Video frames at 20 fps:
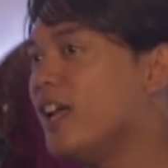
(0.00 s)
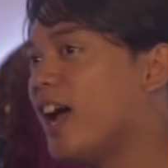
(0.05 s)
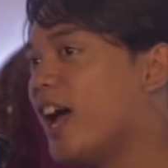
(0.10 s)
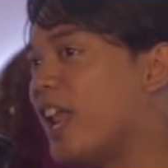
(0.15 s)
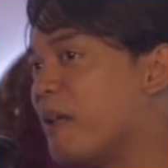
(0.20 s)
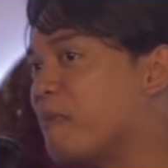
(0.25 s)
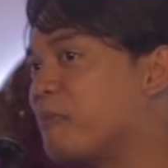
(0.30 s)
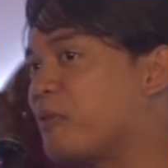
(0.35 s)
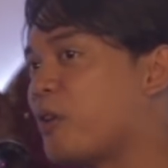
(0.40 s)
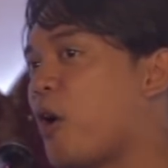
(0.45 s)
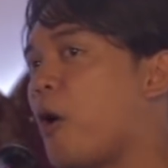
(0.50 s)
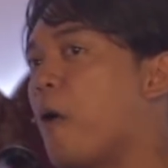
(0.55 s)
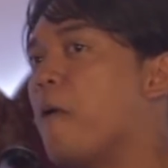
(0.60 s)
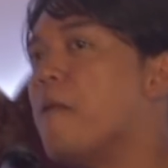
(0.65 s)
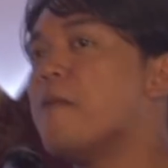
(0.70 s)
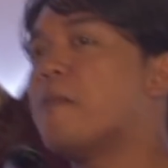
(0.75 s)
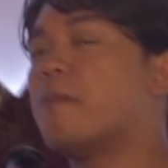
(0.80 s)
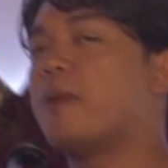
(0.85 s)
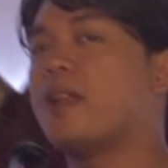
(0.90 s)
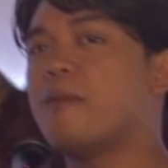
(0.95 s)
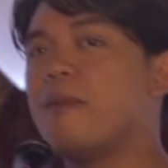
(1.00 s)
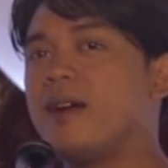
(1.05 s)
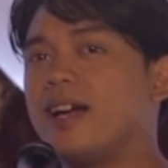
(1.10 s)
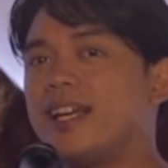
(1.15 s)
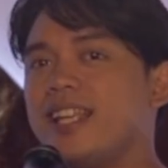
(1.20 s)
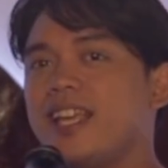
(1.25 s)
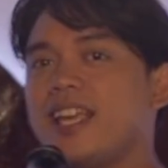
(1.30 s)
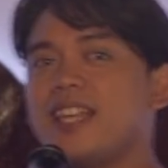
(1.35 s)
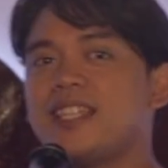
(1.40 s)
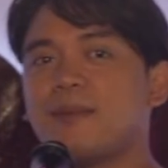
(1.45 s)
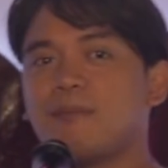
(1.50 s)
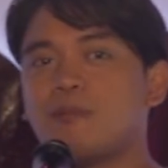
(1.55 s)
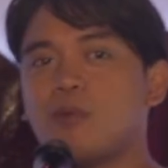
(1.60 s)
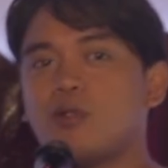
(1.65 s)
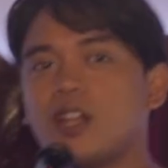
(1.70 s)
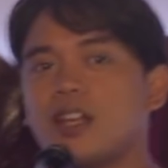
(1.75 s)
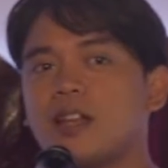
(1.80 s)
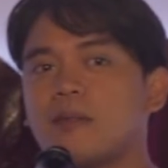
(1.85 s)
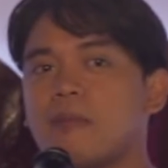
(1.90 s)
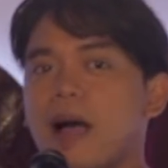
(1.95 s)
Alam ko, malamang iniisip
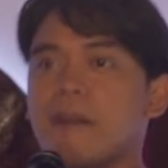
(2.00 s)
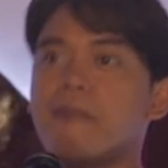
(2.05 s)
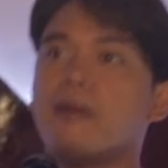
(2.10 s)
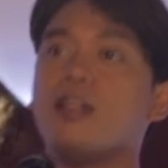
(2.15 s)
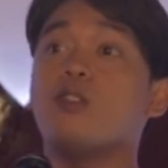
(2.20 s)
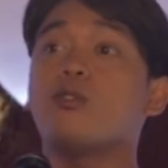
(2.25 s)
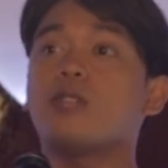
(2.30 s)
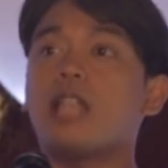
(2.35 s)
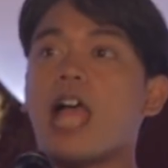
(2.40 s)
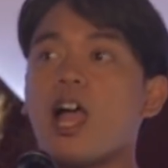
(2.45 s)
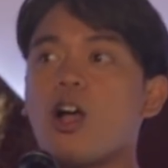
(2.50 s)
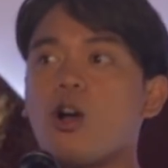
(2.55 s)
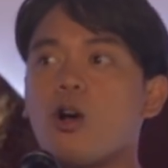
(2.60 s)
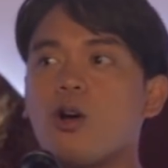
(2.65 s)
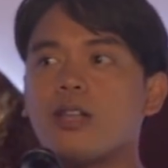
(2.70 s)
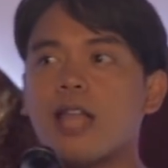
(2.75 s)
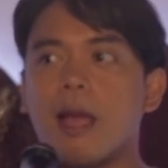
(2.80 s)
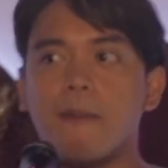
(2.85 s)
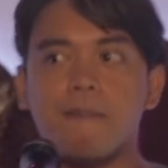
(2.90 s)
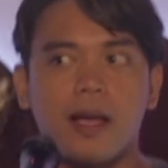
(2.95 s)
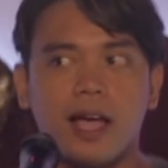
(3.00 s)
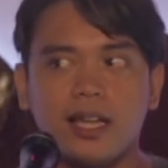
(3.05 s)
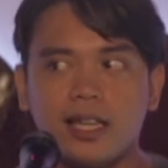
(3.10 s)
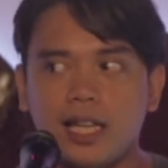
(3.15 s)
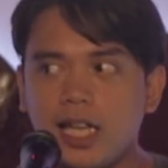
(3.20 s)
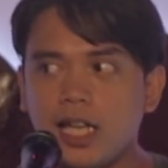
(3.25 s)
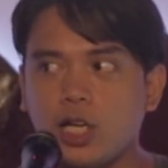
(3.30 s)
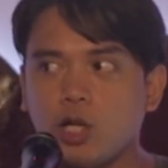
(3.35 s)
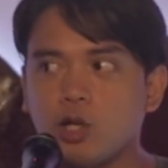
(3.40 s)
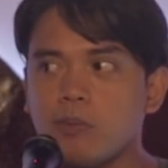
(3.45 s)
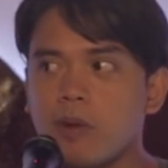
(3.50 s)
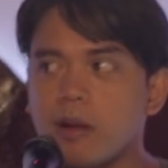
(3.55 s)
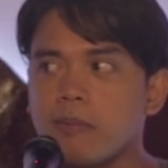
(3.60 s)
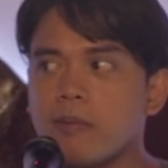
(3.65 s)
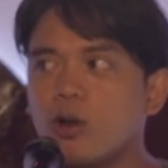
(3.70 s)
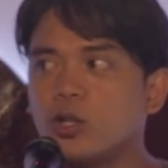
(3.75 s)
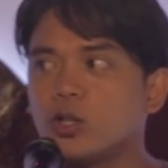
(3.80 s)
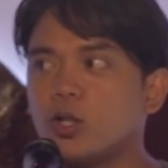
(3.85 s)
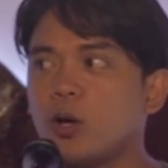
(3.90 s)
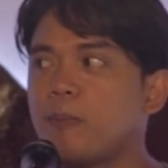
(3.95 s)
mo na nababaliw na ako, napakadali ko
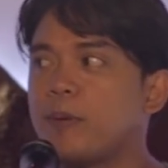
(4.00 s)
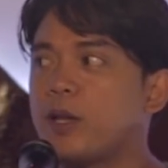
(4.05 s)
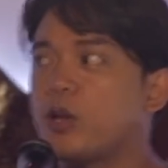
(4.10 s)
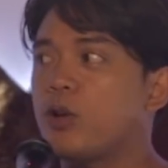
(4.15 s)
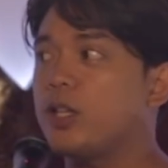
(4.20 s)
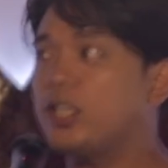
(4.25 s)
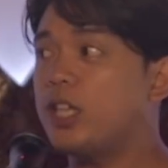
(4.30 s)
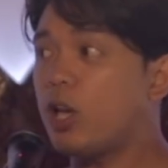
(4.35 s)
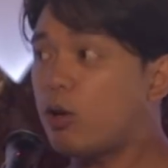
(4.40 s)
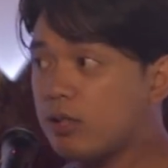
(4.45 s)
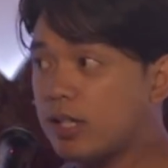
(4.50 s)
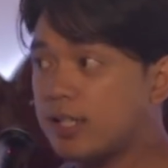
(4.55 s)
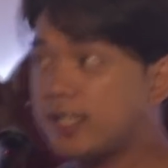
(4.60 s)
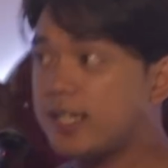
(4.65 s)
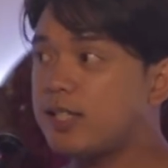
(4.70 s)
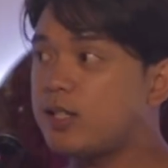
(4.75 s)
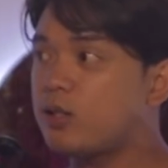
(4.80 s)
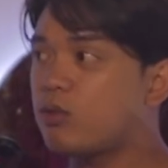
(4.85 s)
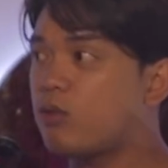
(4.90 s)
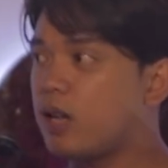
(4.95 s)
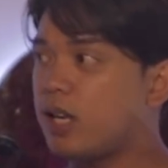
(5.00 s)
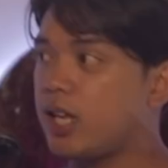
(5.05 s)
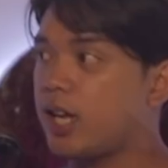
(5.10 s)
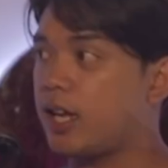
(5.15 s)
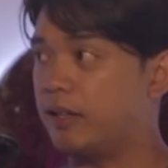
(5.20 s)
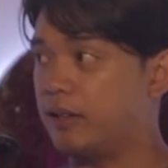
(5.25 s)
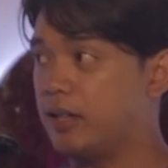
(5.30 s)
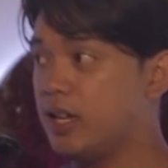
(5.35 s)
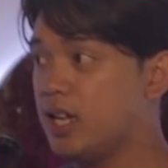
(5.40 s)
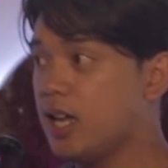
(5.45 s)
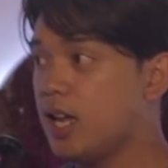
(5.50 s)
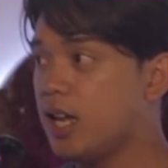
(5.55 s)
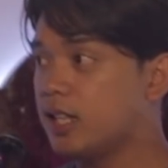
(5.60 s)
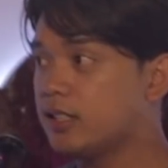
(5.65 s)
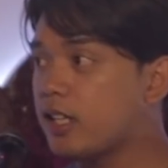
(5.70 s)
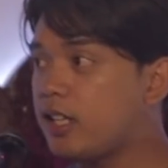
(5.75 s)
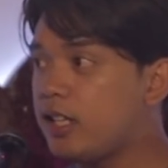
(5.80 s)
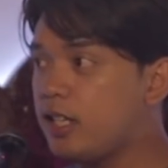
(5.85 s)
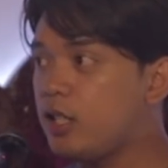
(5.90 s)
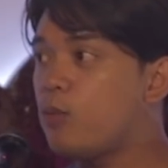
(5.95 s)
namang mauto pero hindi ako nagsisinungaling.
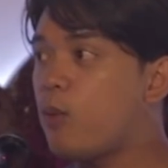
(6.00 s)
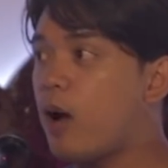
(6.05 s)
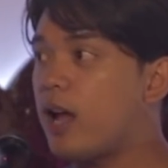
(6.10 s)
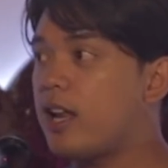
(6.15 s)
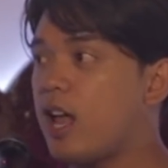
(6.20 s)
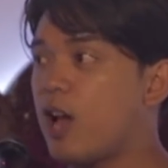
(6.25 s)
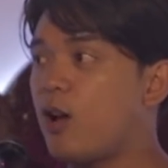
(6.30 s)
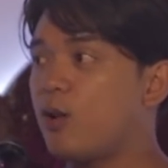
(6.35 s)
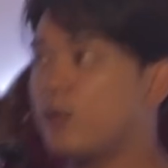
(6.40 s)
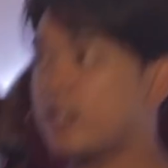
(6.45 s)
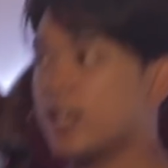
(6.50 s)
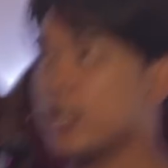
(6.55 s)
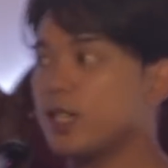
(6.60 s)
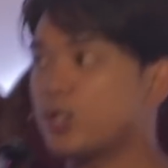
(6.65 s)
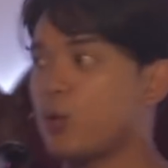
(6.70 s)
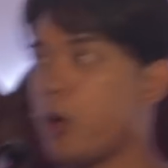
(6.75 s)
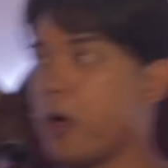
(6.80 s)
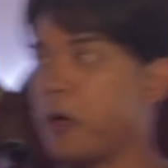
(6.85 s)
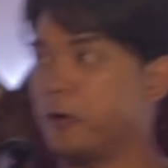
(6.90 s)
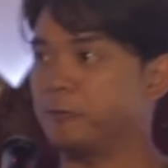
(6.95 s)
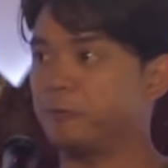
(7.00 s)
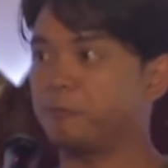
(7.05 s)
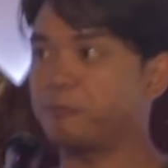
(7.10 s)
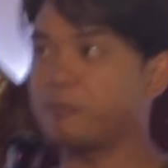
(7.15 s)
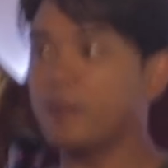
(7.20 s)
Naniniwala ako sa aswang.